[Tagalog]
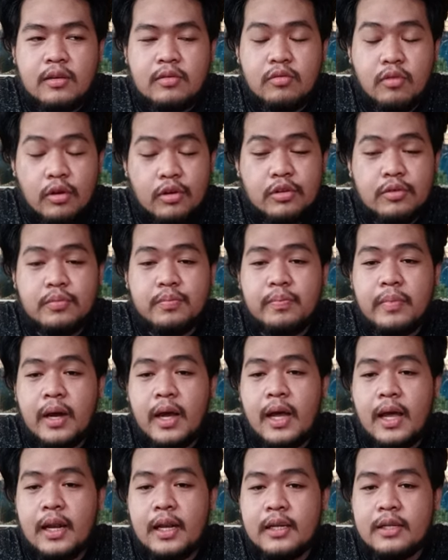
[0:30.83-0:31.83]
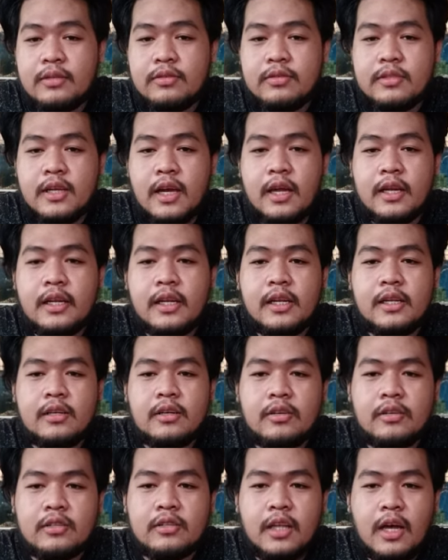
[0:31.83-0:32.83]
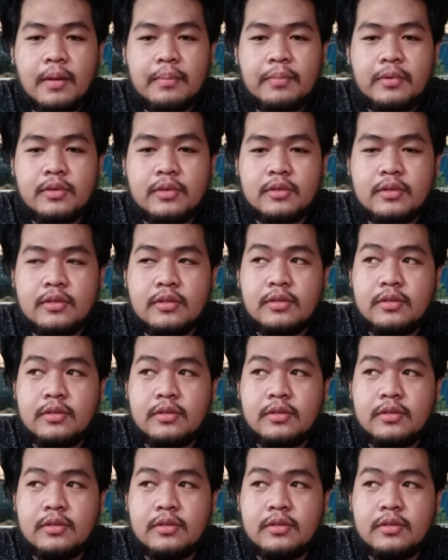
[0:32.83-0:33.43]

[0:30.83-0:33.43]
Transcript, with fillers: kung ano yung pangalan ng channel ko tapos